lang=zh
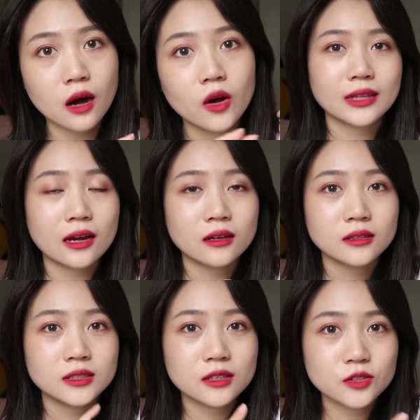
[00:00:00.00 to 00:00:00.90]
那
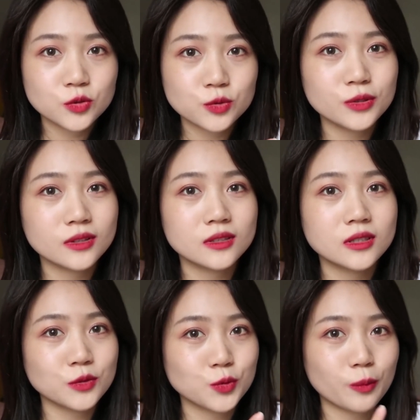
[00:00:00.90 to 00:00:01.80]
这个具体的上
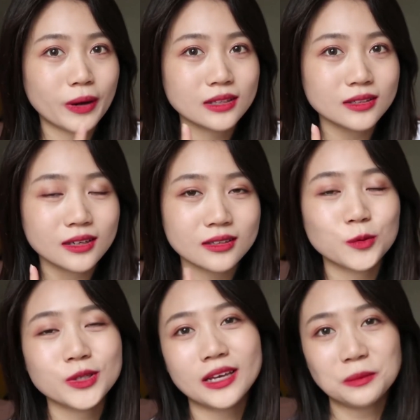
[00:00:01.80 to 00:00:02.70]
嘴巴的那个呢，我先
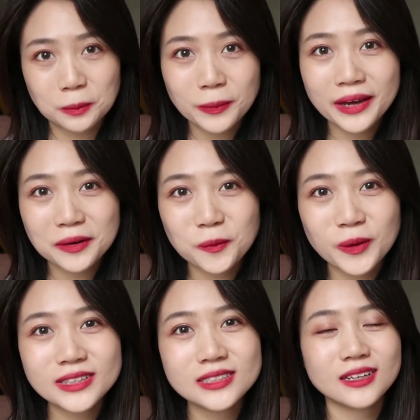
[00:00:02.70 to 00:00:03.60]
给你们卖个关
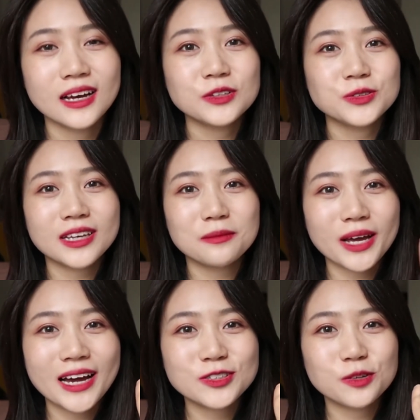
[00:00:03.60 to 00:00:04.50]
子，就先给你们看
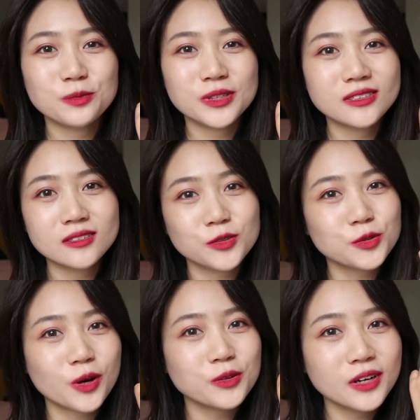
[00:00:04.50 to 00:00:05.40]
下手臂试色，就涂
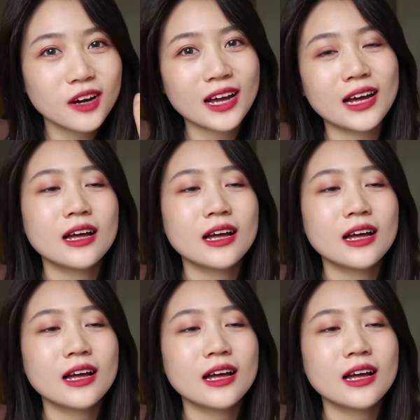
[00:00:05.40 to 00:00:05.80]
上就很好看。